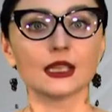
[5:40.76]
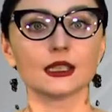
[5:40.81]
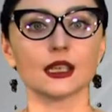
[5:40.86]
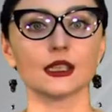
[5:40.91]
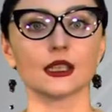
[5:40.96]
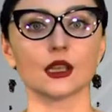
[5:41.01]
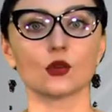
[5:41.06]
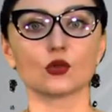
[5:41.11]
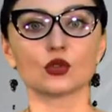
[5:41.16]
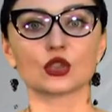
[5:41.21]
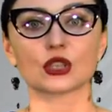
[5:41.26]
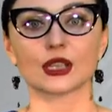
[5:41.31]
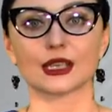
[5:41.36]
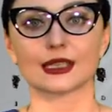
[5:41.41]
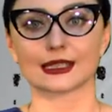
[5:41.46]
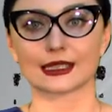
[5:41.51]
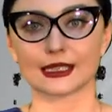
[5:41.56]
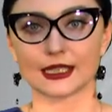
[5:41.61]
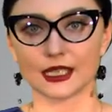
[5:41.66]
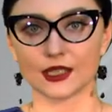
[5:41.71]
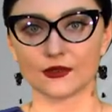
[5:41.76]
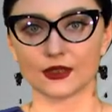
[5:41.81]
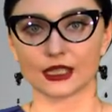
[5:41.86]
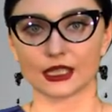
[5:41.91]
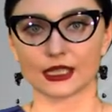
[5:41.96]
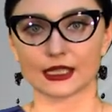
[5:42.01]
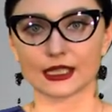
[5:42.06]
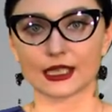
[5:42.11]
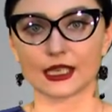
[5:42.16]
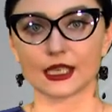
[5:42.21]
на
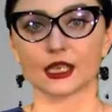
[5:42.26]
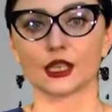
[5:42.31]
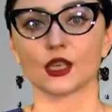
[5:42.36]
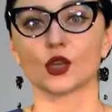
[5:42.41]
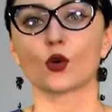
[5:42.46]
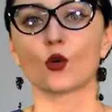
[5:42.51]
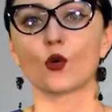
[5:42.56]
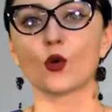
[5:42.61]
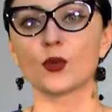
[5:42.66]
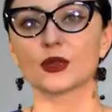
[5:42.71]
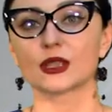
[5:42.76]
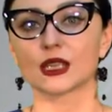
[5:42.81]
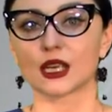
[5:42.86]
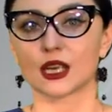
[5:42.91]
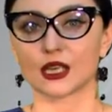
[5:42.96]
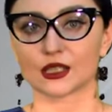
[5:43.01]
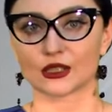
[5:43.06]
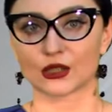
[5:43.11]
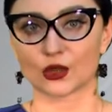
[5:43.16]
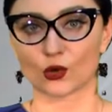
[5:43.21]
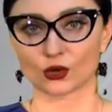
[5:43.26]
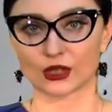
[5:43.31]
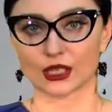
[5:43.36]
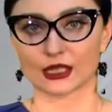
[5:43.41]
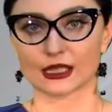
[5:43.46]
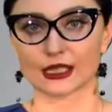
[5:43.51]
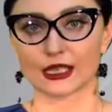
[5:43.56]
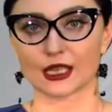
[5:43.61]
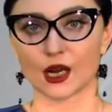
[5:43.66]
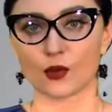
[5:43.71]
научно-исследовательские и
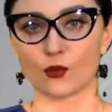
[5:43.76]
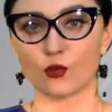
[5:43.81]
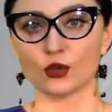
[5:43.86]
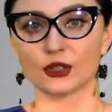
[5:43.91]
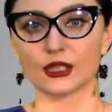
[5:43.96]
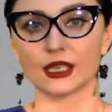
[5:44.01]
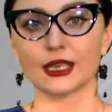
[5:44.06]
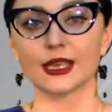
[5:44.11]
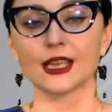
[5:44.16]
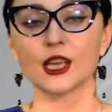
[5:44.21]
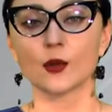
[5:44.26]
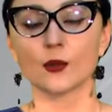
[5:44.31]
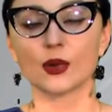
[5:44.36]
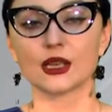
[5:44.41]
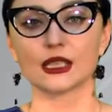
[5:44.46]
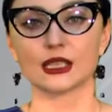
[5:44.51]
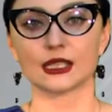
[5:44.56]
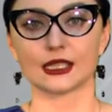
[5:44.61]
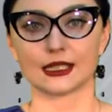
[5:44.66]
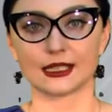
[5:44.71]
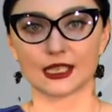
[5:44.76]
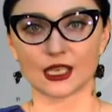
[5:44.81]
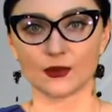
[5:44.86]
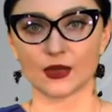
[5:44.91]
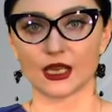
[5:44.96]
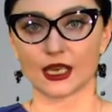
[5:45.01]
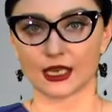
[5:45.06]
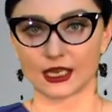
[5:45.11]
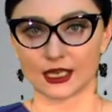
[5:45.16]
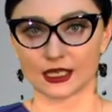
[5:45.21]
опытно-конструкторские работы по
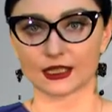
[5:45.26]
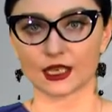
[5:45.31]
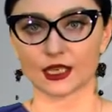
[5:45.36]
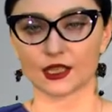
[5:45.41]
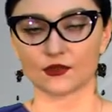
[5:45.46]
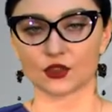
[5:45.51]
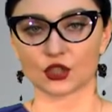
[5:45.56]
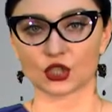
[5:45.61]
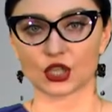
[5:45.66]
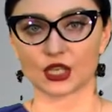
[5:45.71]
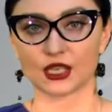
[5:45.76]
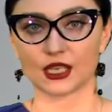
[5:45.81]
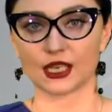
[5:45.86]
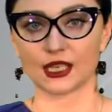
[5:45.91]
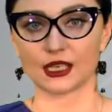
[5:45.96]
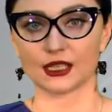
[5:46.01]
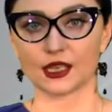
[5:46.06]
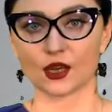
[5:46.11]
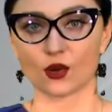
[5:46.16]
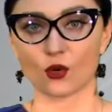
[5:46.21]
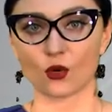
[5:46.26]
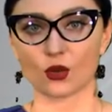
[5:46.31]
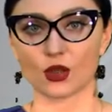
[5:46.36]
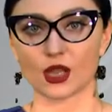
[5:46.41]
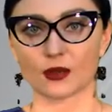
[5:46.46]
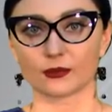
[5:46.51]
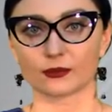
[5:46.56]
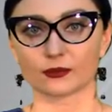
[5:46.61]
системе электродвижения ледокола.